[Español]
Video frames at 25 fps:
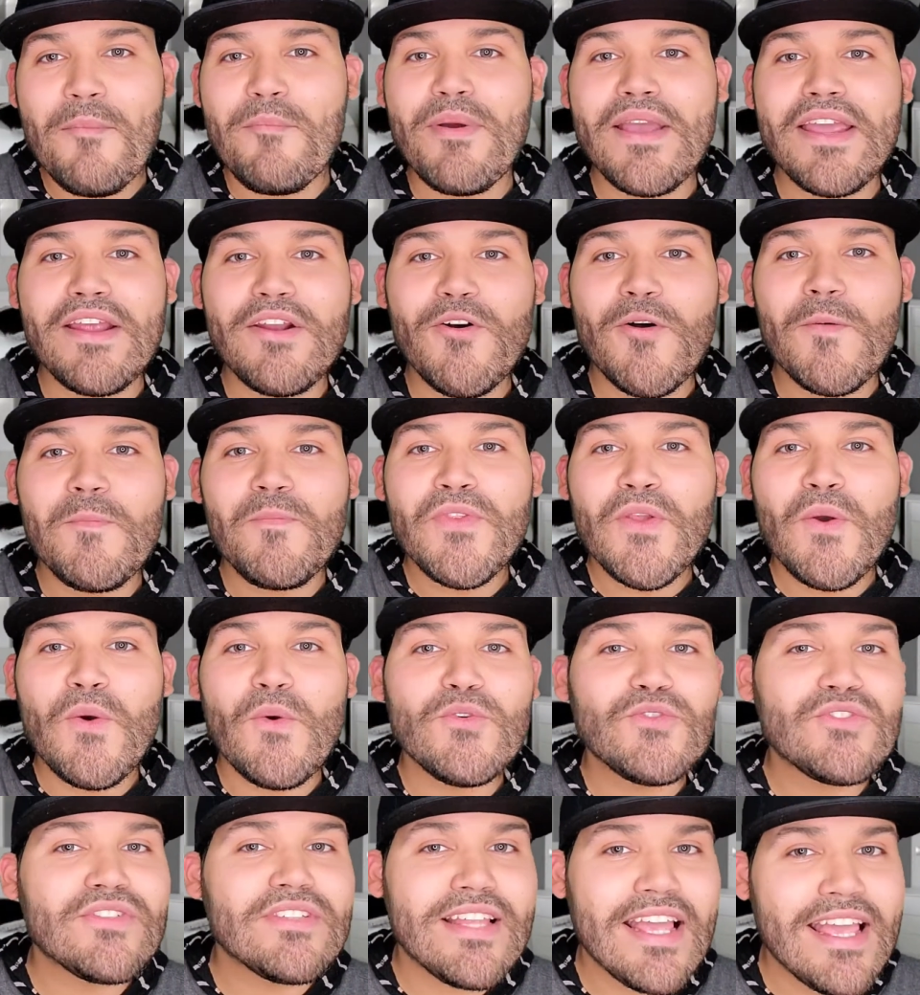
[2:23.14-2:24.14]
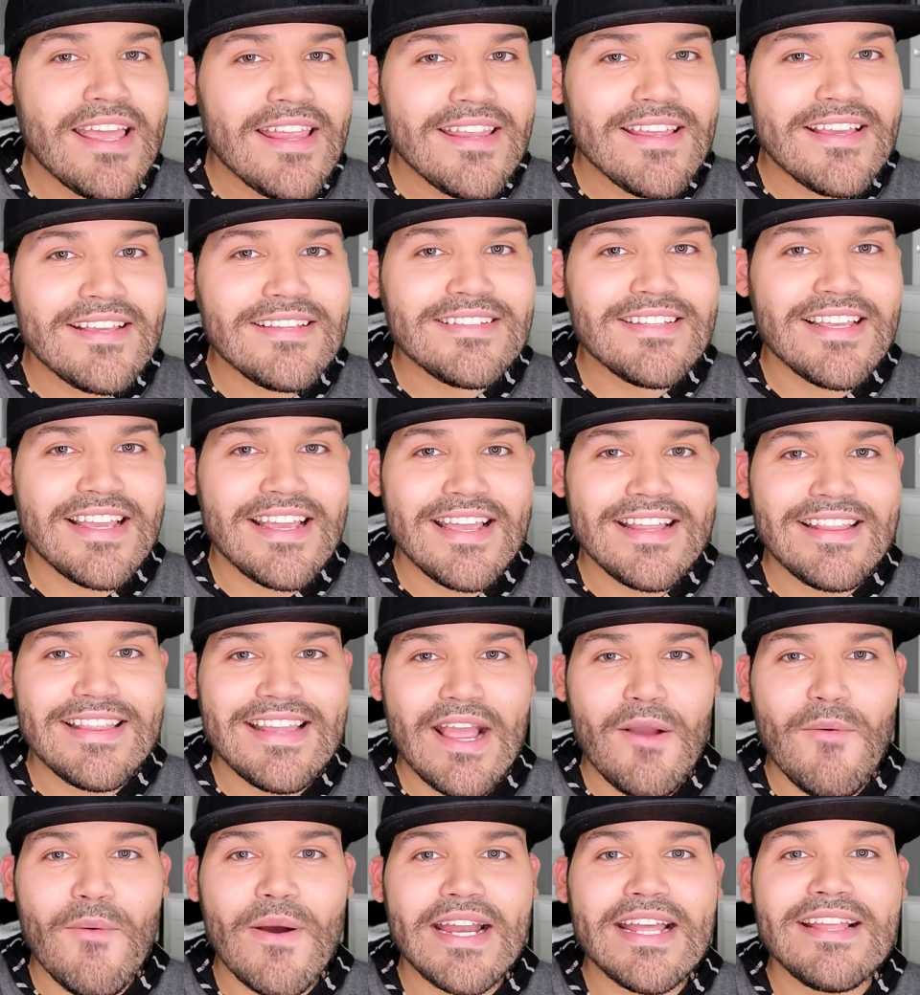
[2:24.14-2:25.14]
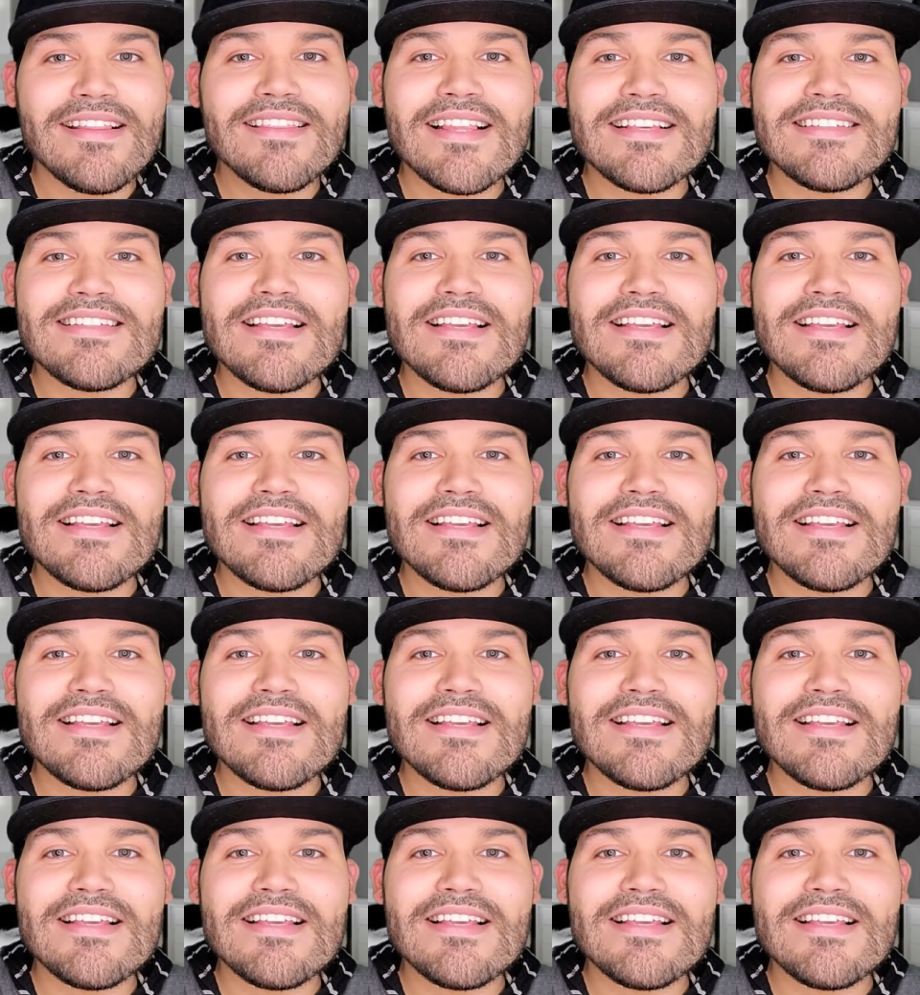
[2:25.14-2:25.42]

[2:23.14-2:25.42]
pero ustedes de 40,